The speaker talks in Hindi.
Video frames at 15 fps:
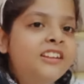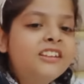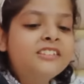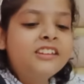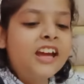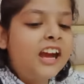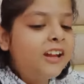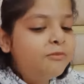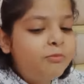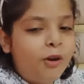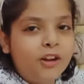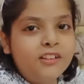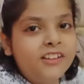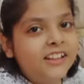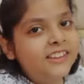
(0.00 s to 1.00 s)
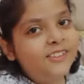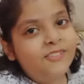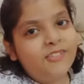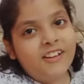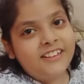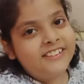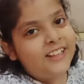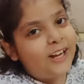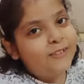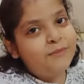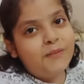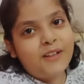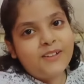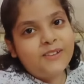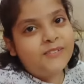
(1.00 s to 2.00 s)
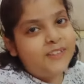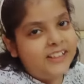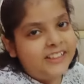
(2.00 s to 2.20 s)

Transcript: लगता है बहुत गंदी वाली डांट पड़ने